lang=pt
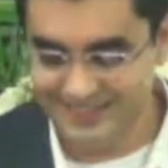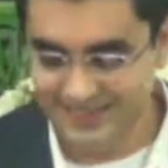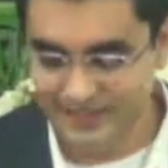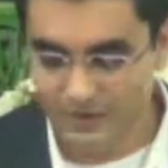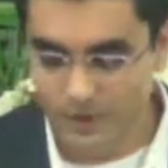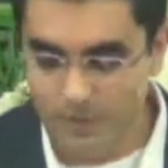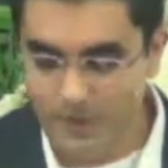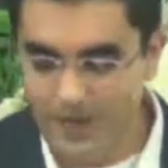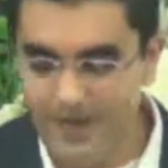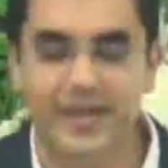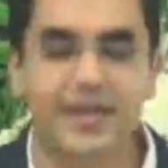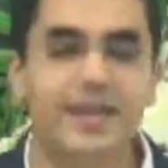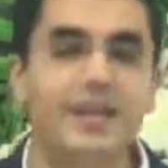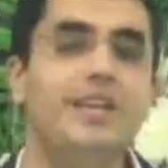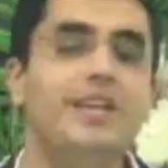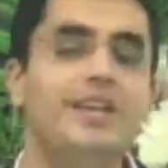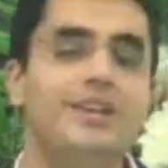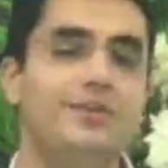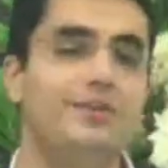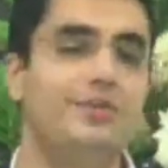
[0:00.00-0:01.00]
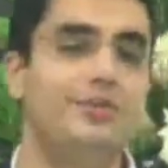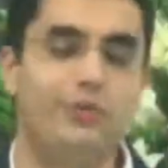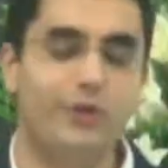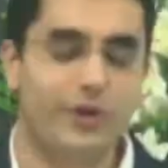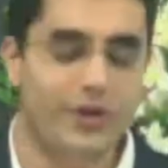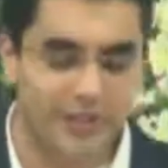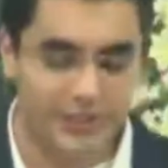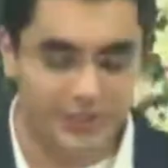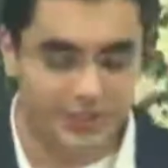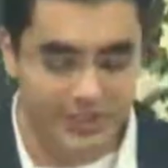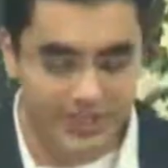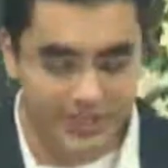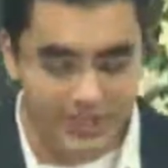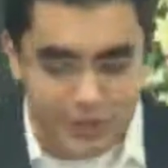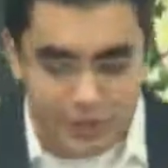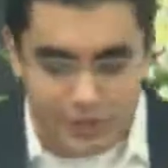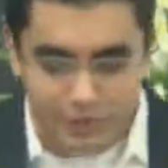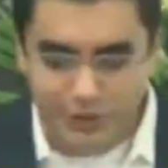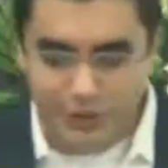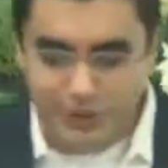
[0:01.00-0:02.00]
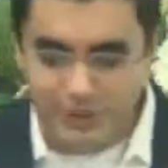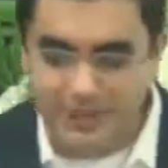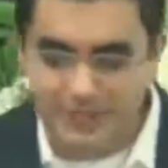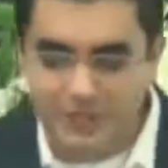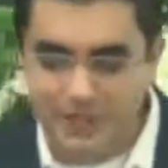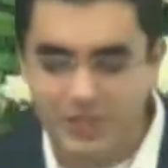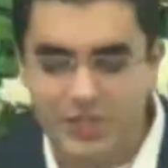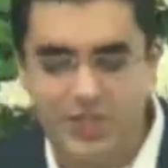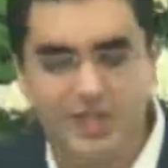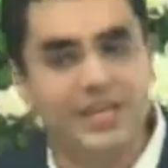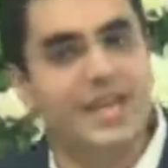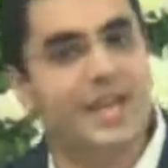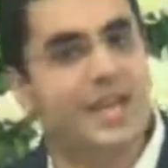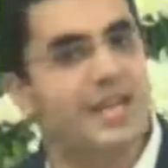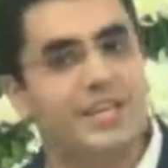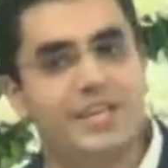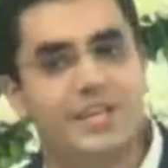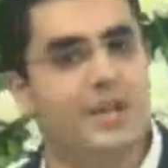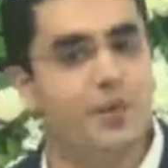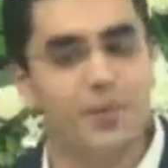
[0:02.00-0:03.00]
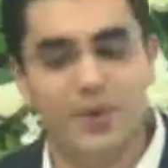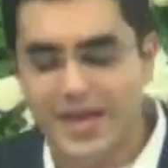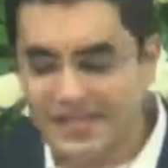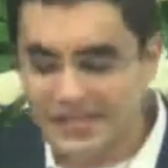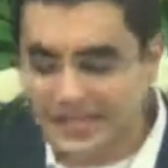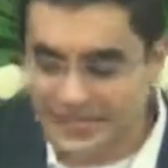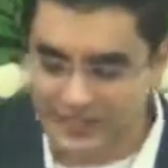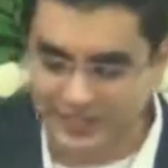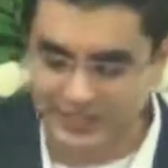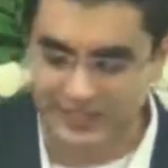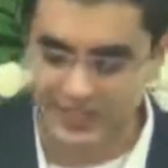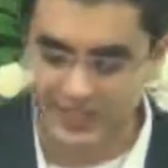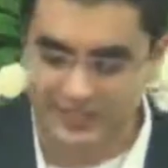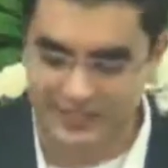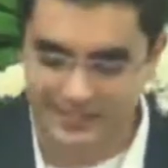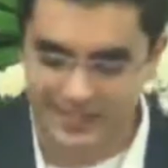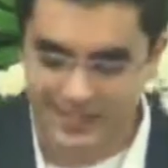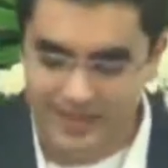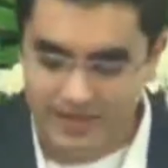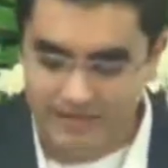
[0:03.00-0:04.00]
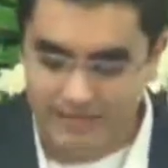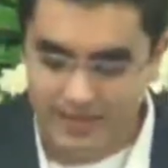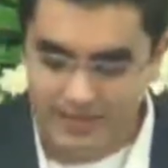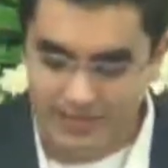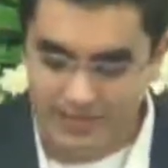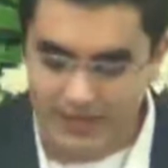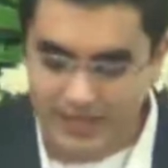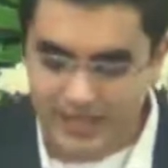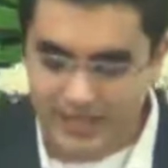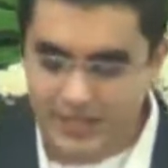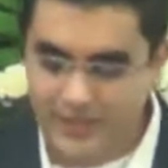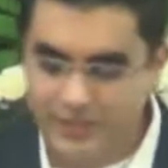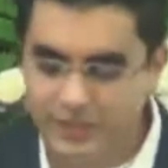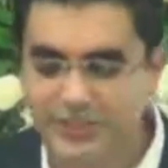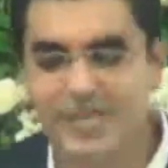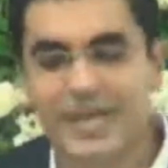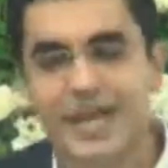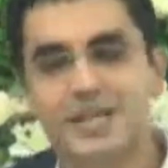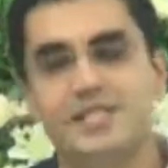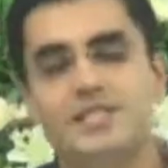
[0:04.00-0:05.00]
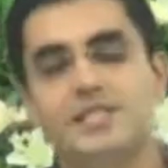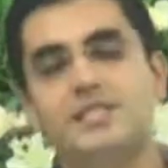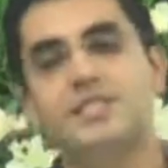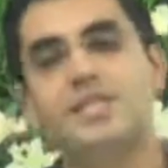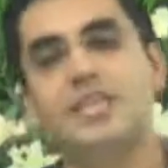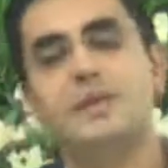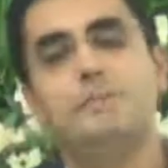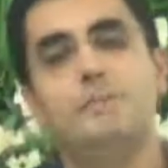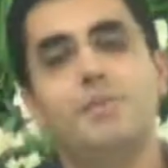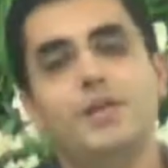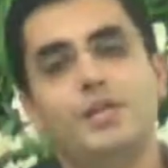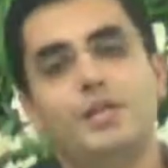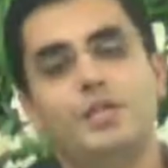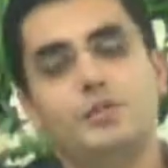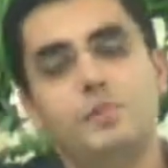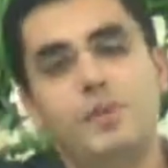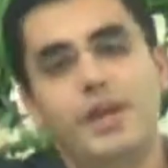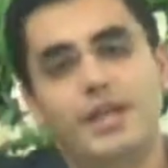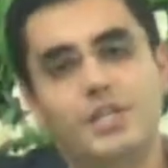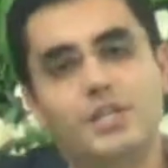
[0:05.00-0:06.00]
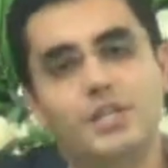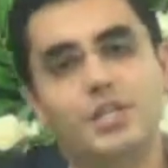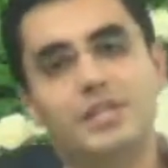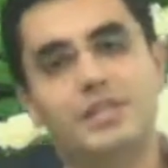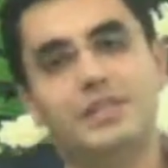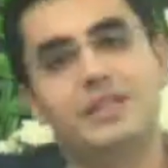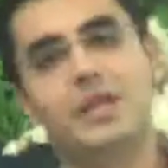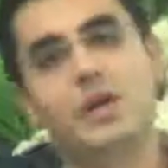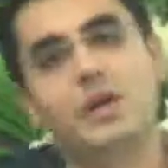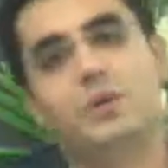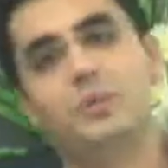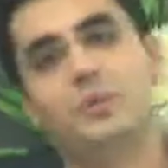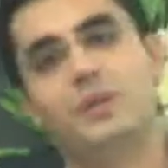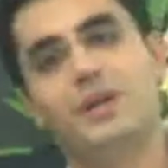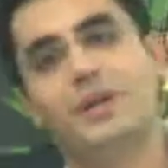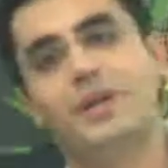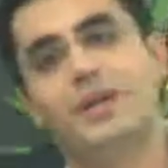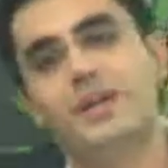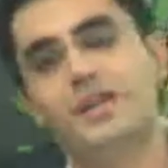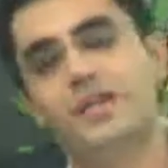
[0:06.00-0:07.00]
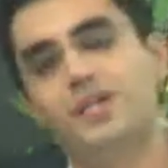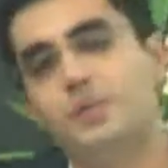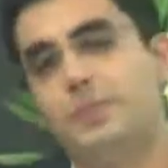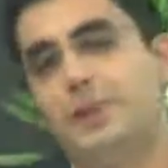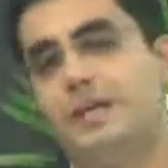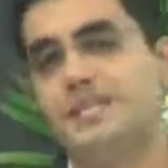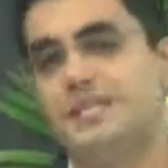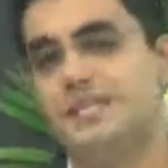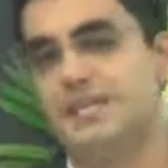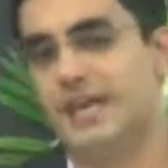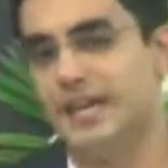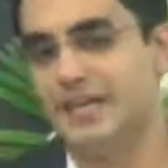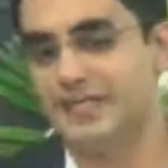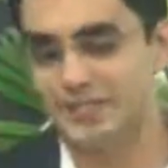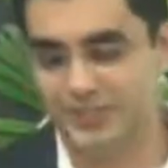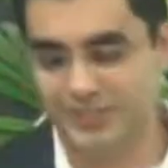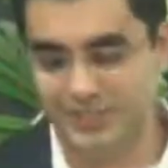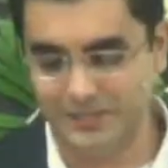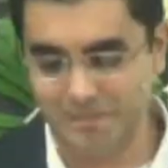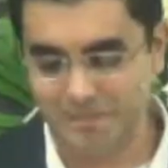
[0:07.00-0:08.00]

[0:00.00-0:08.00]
O peregrino, o forasteiro, é justamente aquele que não é daqui, mas está simplesmente então de passagem.